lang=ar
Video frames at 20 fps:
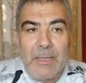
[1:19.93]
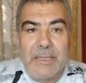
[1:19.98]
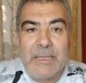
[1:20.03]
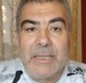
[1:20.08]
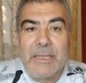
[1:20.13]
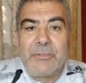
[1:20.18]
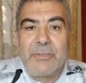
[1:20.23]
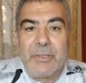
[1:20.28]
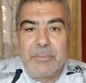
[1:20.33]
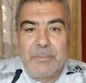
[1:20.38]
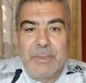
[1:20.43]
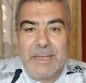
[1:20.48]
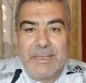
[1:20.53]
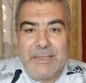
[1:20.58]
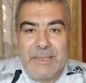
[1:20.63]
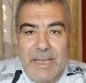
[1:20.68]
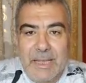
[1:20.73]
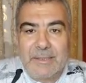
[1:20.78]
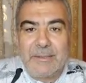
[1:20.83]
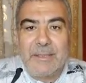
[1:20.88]
يجب
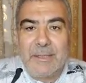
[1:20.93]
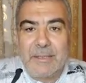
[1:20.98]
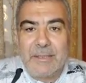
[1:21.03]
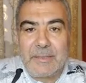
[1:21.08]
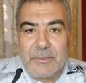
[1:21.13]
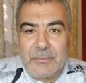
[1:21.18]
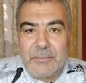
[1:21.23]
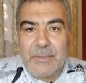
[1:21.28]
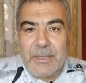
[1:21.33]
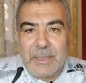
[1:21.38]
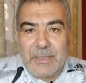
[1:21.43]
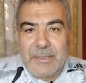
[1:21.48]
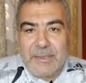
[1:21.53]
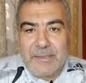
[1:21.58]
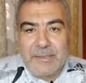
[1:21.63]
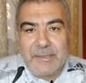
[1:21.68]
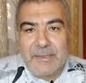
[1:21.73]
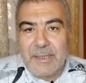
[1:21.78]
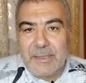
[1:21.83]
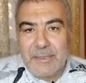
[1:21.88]
أن يعتقد فيها
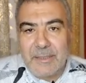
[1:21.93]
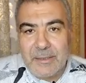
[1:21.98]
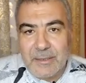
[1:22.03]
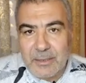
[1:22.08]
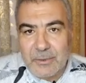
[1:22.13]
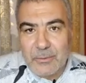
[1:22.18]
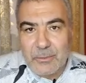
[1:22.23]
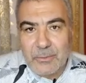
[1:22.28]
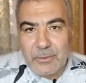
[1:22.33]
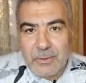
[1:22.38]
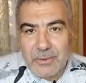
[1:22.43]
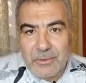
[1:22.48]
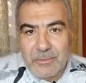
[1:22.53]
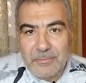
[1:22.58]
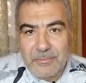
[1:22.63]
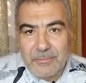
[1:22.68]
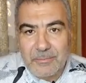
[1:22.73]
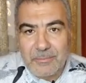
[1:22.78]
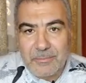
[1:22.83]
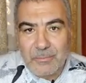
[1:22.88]
الإنسان هي الروح
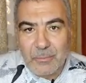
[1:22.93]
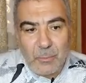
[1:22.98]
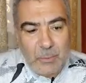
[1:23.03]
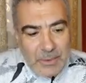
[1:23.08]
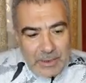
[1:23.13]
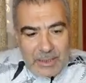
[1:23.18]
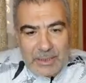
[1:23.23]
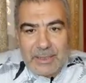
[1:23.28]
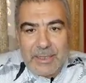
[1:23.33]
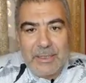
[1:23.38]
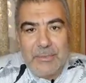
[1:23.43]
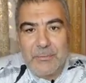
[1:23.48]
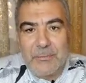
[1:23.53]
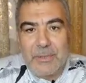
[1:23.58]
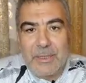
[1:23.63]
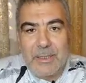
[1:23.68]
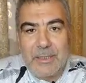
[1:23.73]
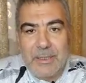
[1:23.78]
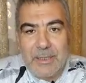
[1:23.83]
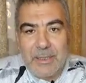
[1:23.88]
وإلا
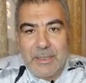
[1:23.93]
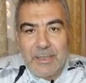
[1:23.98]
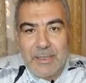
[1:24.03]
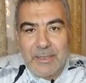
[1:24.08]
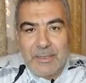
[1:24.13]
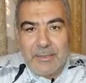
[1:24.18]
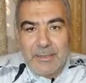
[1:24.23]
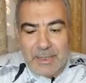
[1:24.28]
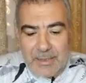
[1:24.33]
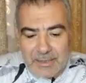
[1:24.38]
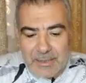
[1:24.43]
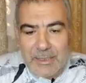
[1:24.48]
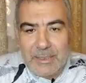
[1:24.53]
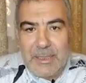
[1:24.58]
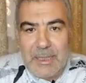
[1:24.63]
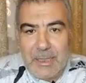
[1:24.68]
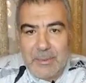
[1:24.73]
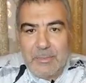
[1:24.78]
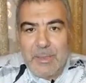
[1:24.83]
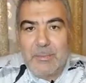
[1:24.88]
كيف يعني
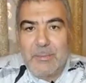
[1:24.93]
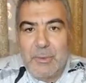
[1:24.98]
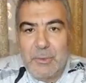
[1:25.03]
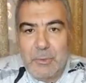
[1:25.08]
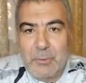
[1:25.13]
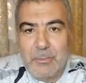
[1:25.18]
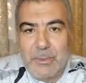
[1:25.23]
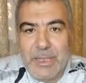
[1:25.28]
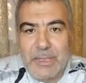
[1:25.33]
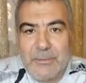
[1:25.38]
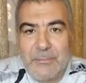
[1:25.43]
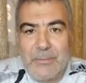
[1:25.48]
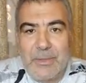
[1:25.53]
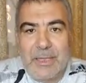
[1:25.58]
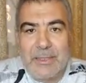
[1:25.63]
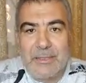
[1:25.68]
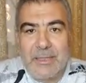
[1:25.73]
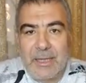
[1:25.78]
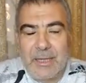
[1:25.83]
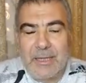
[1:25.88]
أنا أمامكم كيف
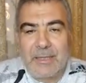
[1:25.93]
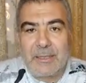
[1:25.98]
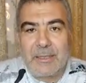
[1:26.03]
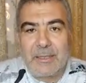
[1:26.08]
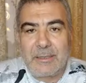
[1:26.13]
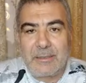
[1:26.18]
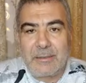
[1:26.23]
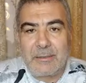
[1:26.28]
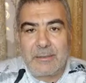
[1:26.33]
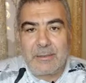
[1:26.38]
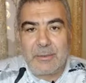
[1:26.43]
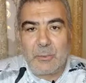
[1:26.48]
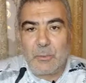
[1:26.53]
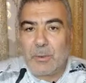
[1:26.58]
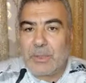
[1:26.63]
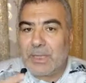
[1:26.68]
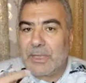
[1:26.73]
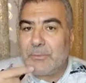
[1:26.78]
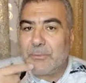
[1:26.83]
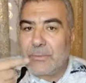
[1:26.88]
أتحرك
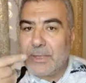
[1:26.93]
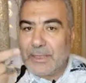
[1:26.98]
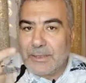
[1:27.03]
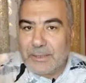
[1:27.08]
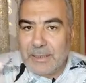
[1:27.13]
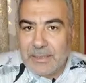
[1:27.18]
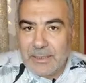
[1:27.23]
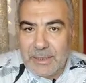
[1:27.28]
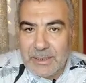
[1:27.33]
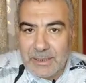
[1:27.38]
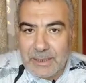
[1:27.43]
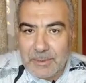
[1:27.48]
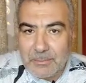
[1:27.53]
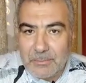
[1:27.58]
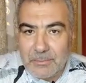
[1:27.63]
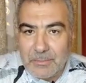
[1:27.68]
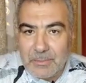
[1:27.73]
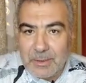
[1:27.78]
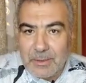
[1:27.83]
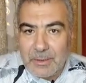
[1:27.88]
وكيف
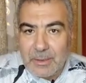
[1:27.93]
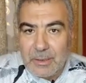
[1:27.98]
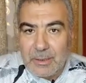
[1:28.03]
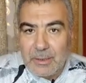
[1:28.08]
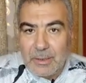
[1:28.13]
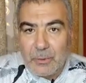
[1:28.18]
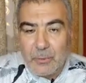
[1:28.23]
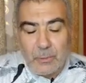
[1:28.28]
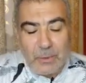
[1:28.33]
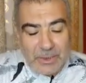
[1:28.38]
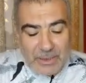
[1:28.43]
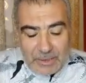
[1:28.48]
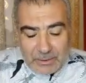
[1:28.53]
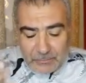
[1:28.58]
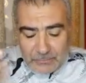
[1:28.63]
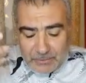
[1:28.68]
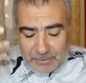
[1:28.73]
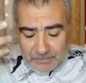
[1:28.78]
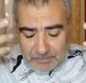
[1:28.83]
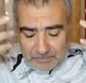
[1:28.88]
أتكلم
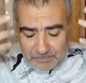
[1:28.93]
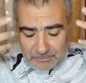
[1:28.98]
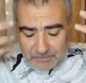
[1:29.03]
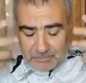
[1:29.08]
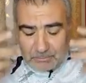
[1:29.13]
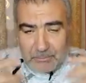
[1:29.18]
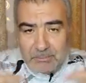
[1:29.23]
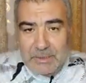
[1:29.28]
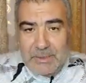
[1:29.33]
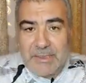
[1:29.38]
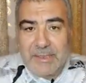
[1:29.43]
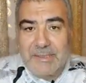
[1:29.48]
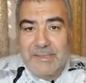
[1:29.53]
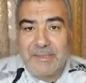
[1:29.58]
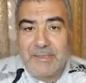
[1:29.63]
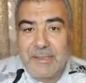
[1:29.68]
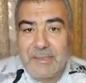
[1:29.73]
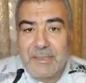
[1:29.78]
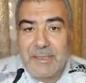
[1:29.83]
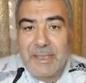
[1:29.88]
وكيف
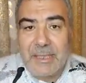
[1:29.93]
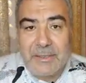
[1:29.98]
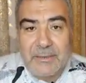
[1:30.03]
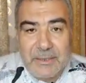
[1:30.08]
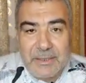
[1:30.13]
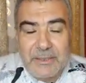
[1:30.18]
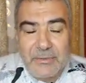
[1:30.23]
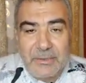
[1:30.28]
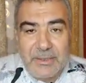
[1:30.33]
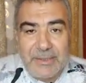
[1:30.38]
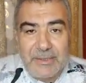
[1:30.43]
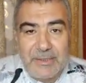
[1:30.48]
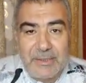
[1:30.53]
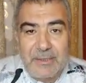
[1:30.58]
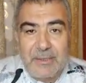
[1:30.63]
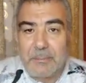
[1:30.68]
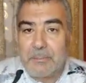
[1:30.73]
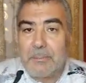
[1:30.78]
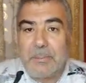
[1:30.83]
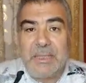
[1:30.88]
يسير هذا
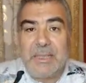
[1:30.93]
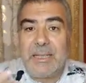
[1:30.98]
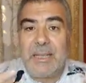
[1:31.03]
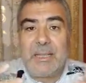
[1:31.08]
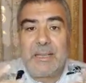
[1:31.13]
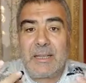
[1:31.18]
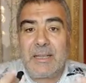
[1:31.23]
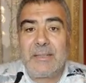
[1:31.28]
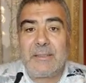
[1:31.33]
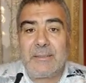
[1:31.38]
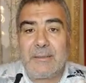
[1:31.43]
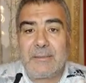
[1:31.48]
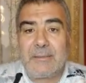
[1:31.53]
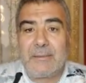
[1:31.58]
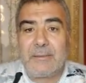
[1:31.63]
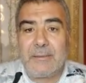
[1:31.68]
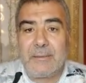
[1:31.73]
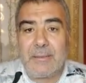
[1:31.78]
الجسد مليارات